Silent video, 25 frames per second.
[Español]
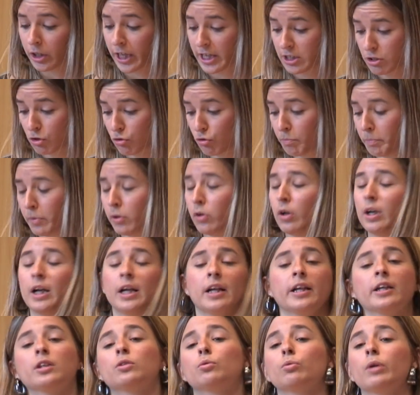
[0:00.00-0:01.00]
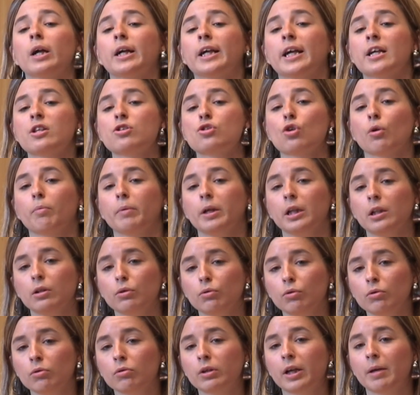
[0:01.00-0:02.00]
Esto es un poco la lectura que ha hecho
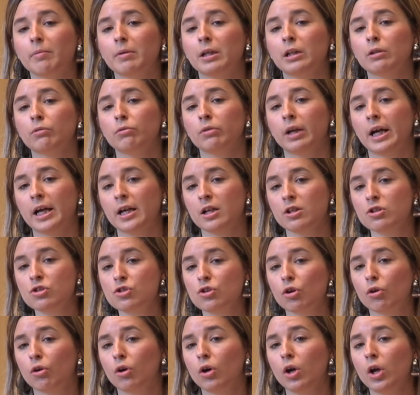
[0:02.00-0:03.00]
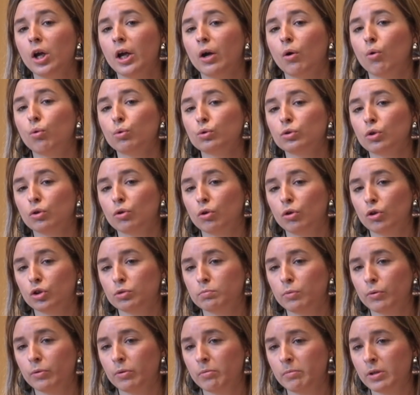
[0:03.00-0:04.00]
Bildu, que Bildu la ha hecho junto con
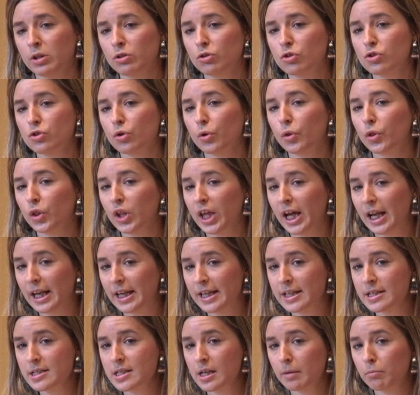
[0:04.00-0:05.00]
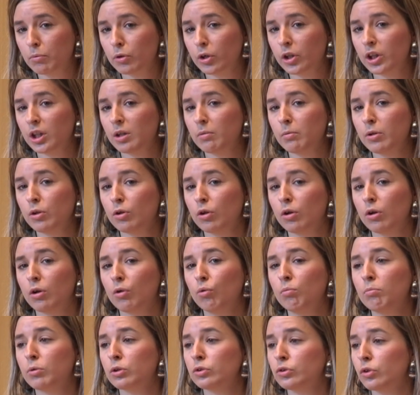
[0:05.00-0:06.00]
los movimientos sociales. Hemos recibido
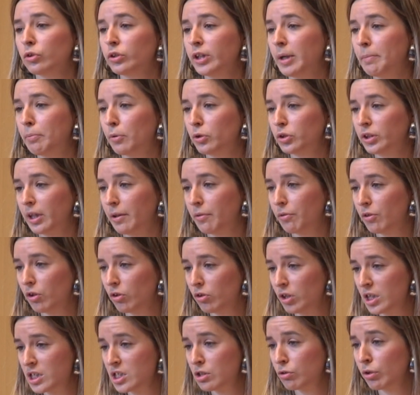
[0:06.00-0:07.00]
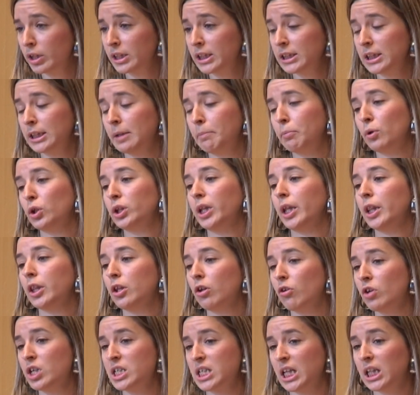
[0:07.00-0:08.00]
un montón de aportaciones. Todas esas
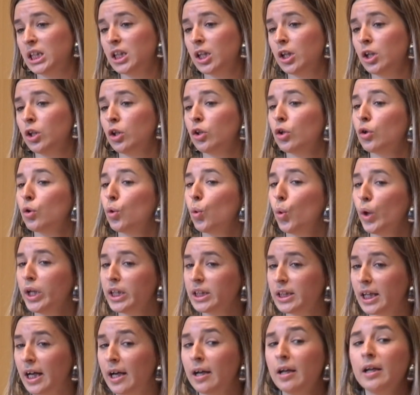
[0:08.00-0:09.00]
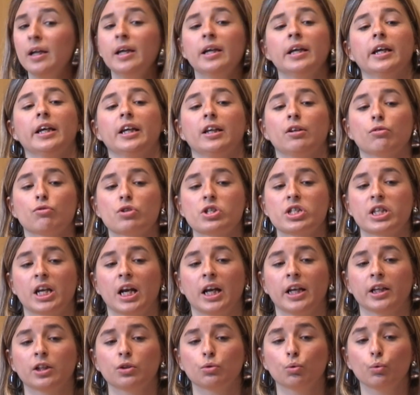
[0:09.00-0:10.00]
aportaciones han tenido en cuenta en
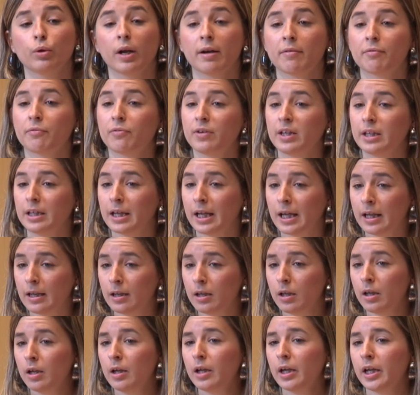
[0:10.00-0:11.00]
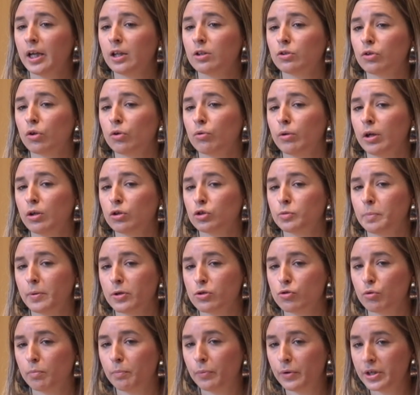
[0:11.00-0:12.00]
nuestra lectura final en torno a los
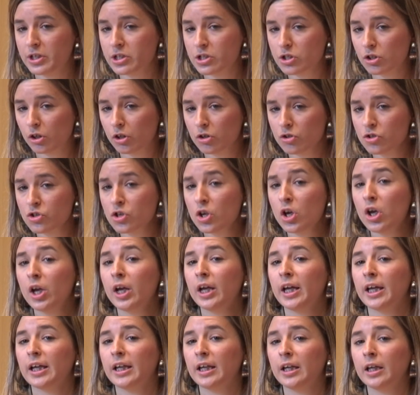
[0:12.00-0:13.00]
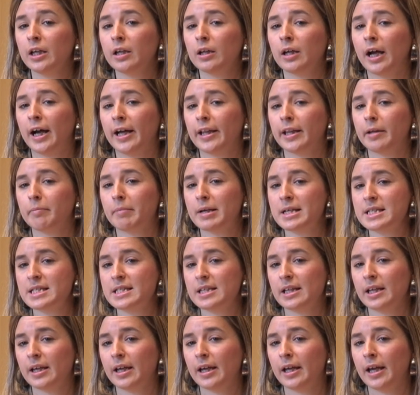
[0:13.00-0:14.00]
presupuestos y
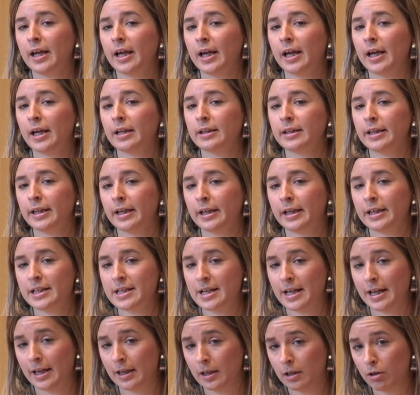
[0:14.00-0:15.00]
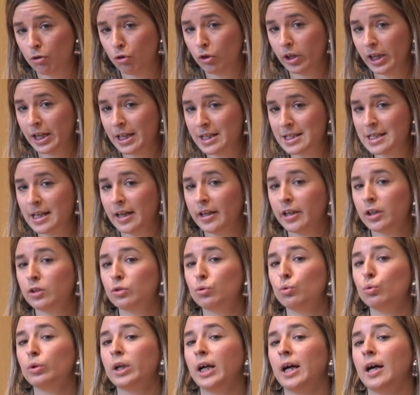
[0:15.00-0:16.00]
además de, que lo que es la
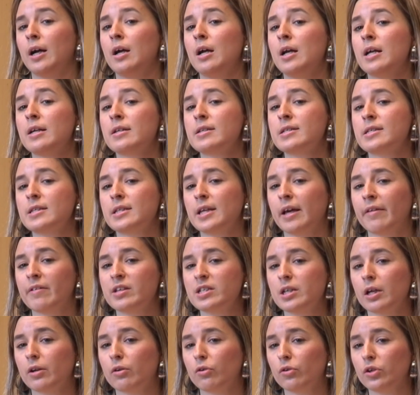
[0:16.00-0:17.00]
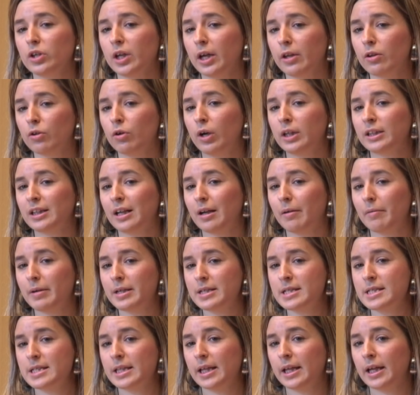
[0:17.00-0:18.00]
lectura se ha desarrollado a
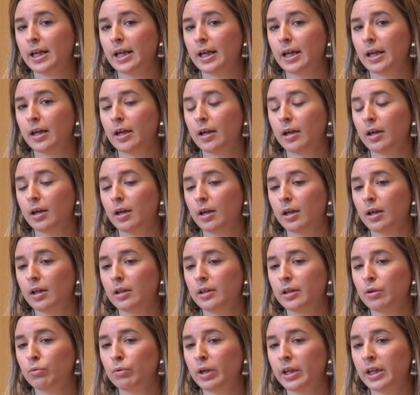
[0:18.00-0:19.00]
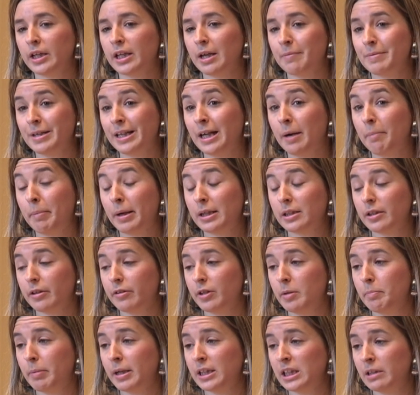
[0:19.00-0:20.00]
través de, una dinámica
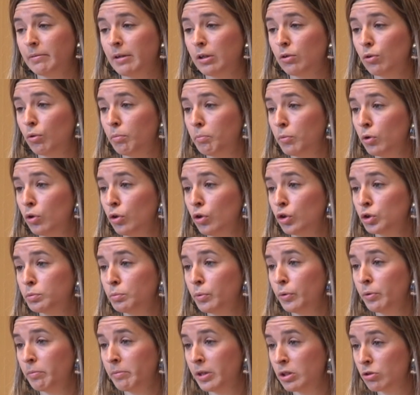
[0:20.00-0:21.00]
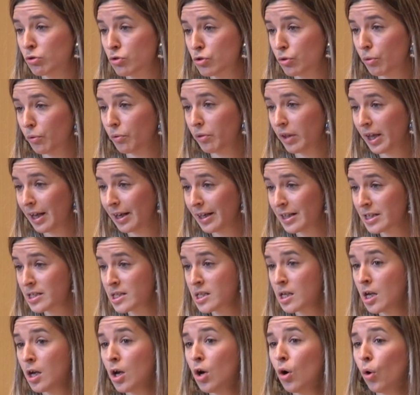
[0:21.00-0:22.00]
participativa como en los movimientos
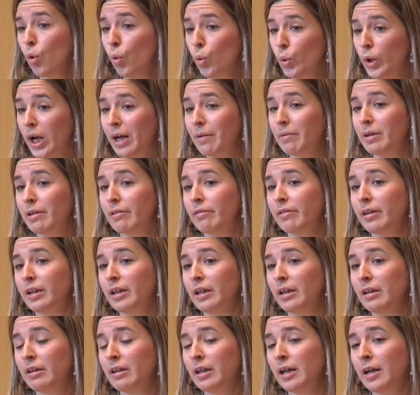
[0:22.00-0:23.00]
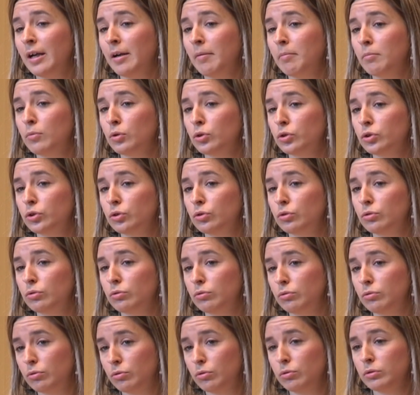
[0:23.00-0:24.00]
sociales. Una vez de que ya hemos,
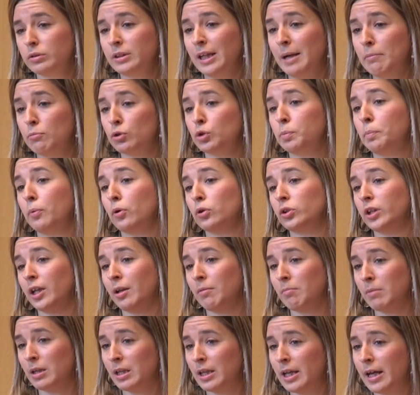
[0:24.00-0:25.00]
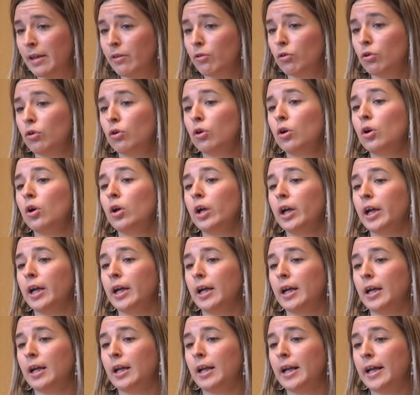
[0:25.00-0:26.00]
damos por terminado
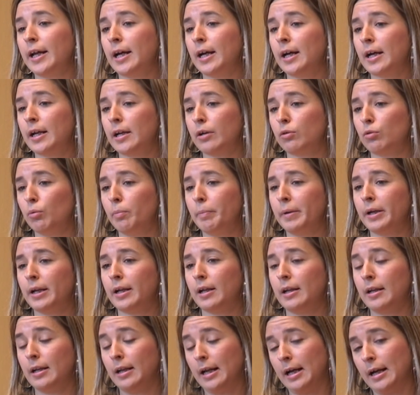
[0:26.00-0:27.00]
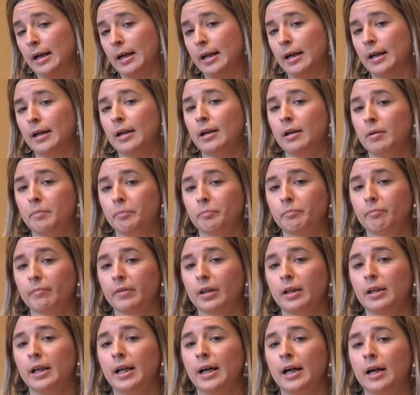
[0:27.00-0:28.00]
eh, la,
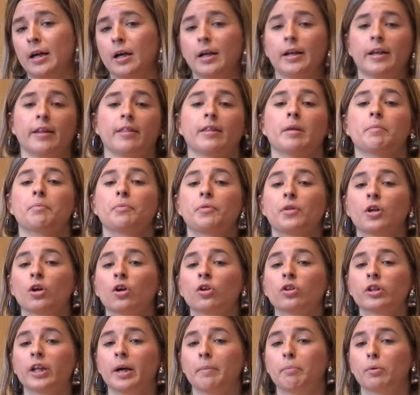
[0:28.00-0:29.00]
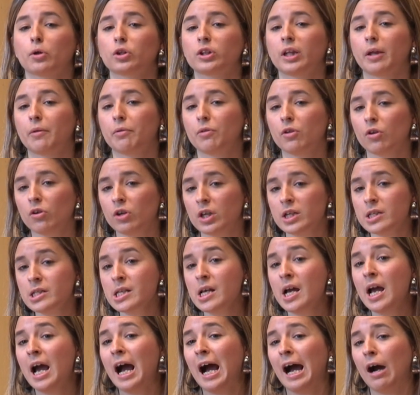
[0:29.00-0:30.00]
la, recepción de
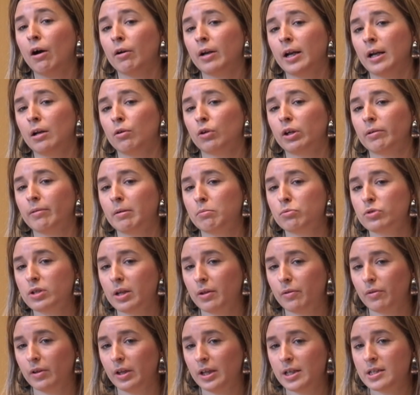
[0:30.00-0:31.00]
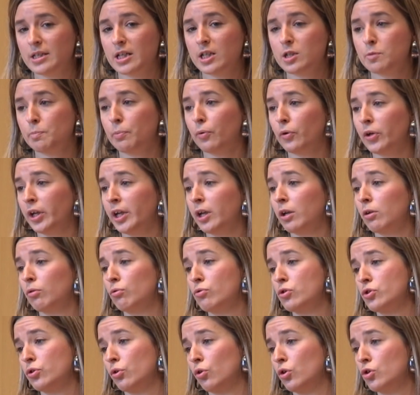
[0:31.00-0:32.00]
aportaciones, ahora lo que vamos a hacer es exponer
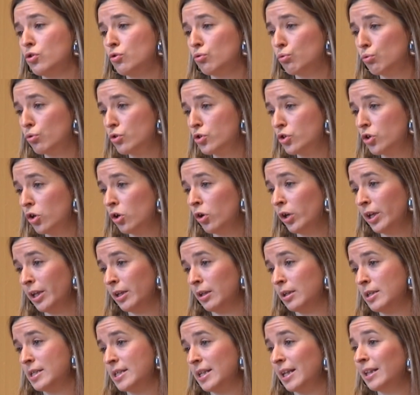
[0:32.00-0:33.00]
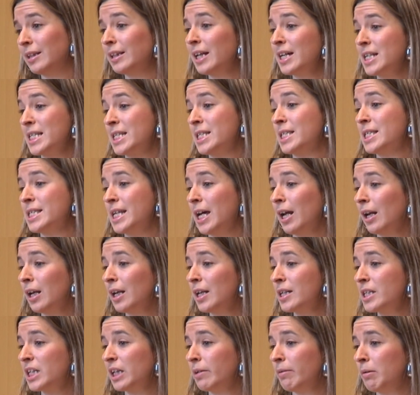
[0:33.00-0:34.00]
nuestro discurso en sendas
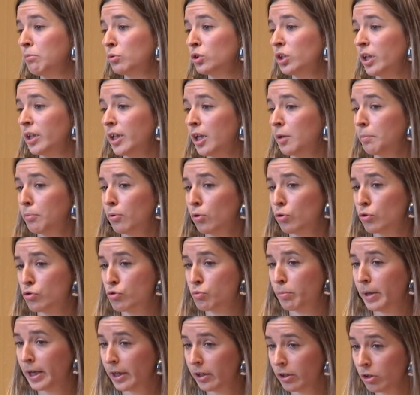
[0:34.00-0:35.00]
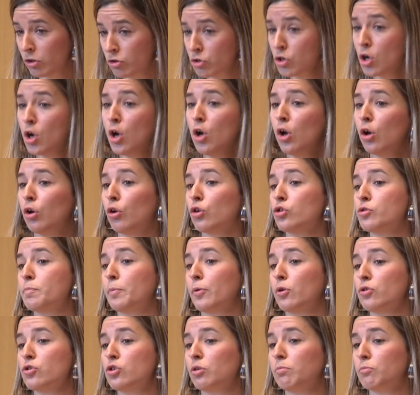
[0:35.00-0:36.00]
charlas que vamos a dar por los barrios los
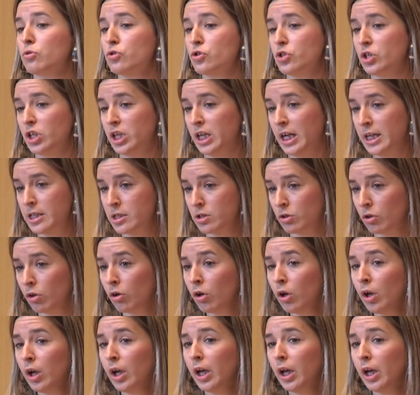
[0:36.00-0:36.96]
próximos días. ¿no?